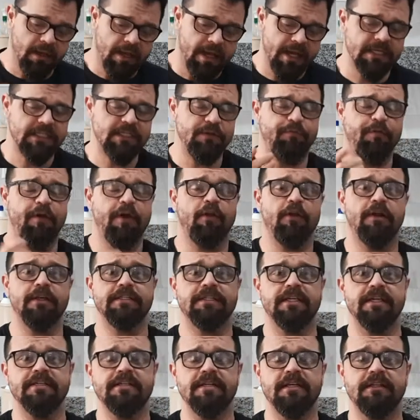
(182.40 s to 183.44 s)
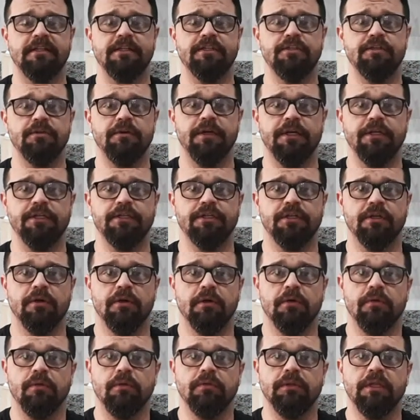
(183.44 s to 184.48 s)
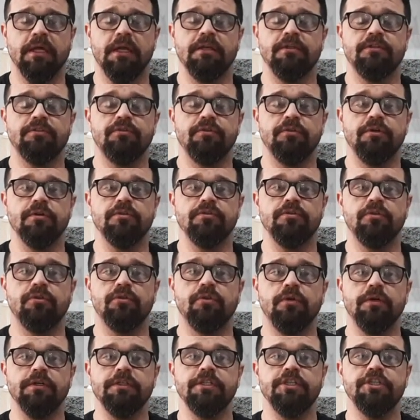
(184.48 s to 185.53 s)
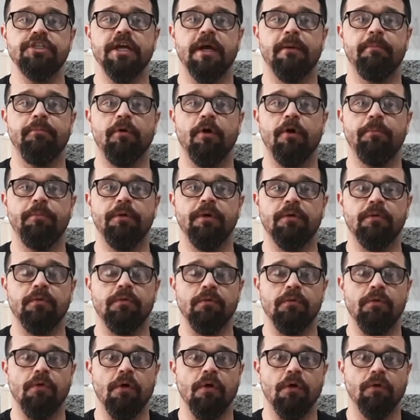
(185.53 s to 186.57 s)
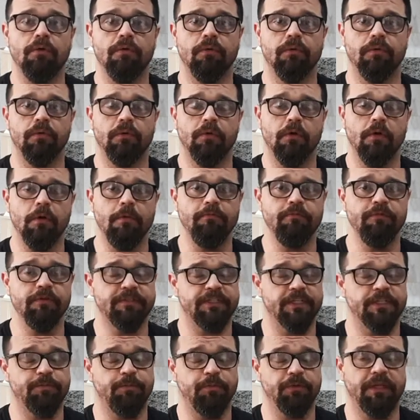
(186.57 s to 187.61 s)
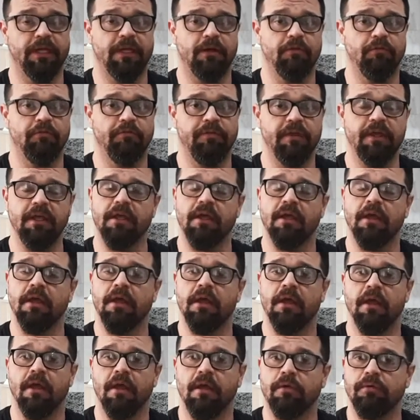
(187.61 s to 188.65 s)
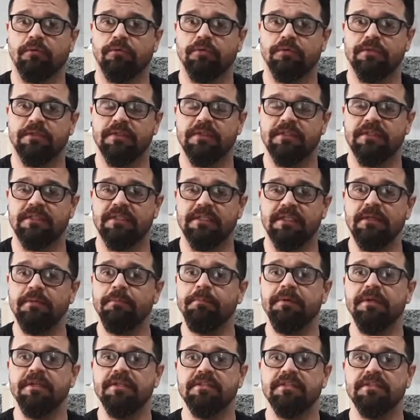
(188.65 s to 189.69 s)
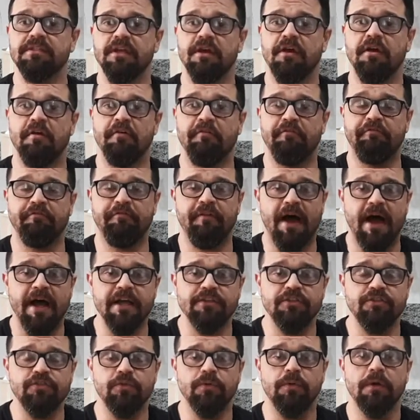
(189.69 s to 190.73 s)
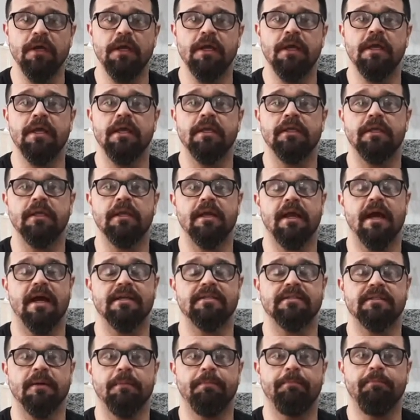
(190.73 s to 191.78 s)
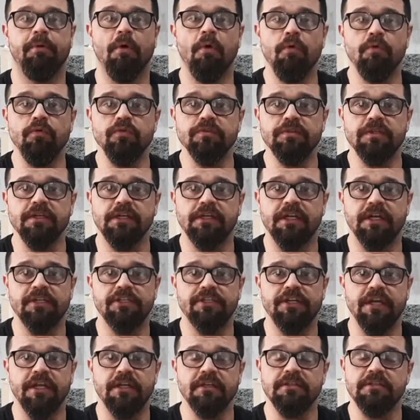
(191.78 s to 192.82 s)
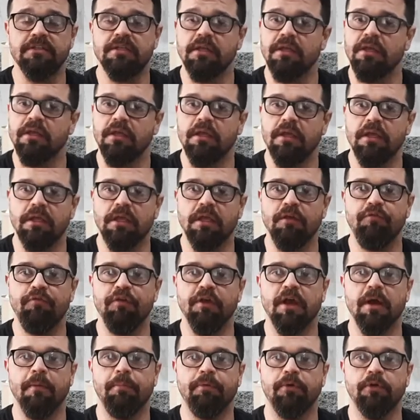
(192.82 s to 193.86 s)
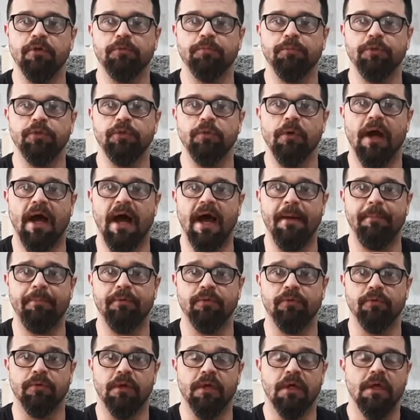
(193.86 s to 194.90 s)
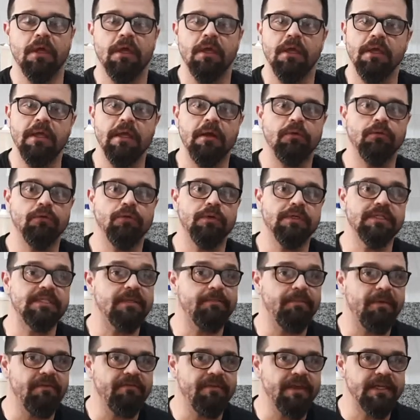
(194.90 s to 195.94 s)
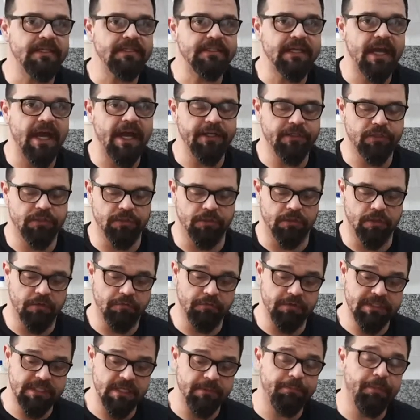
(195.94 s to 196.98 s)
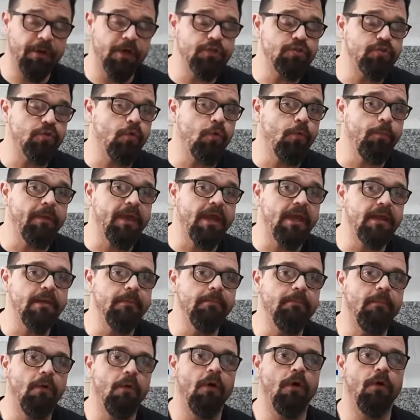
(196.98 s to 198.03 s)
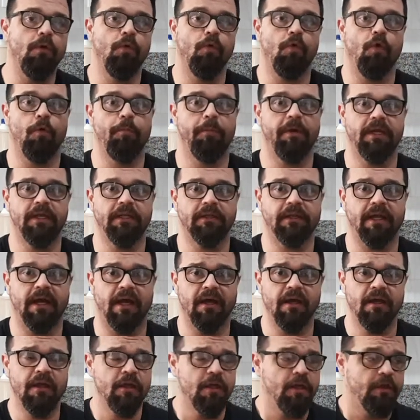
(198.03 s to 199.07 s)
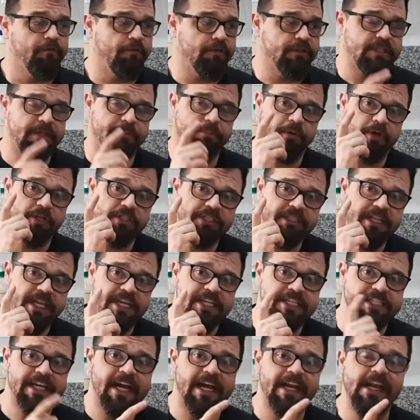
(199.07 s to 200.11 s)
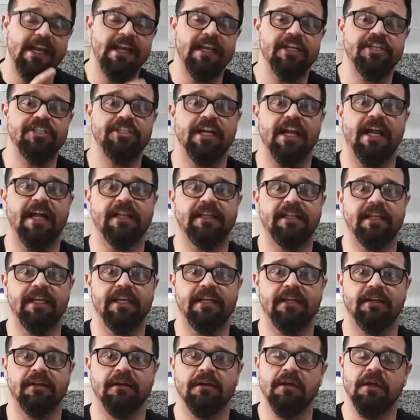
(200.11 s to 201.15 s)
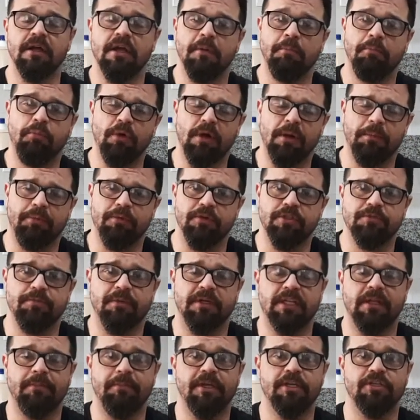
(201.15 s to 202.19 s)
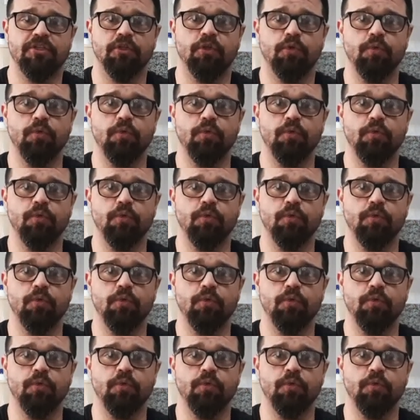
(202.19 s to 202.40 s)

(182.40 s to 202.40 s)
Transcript: Essa foi a nossa receita de hoje, um delicioso doce de abóbora com coco. Como vocês puderam ver, é um doce simples, fácil, que gasta poucos ingredientes e que fica pronto muito rápido. E é um doce bem versátil. Você pode comer ele morno como ele está, você pode deixar ele na geladeira por aproximadamente